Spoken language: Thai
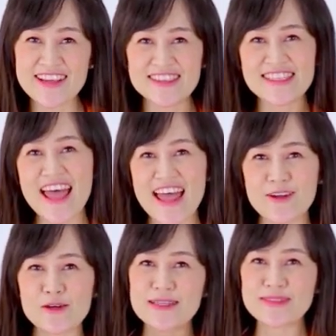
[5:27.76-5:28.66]
ค์กดแชร์
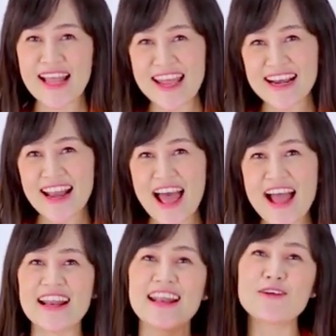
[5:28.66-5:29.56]
กด Subscribe ด้านล่าง
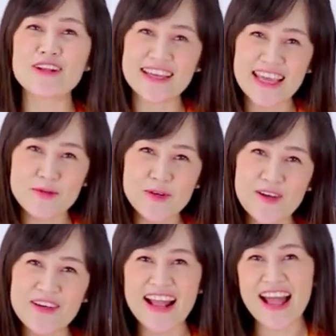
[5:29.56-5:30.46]
และกดกระดิ่งพวกเรา
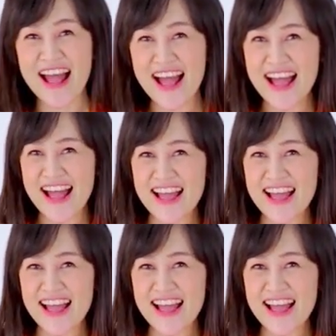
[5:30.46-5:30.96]
ด้วยนะคะ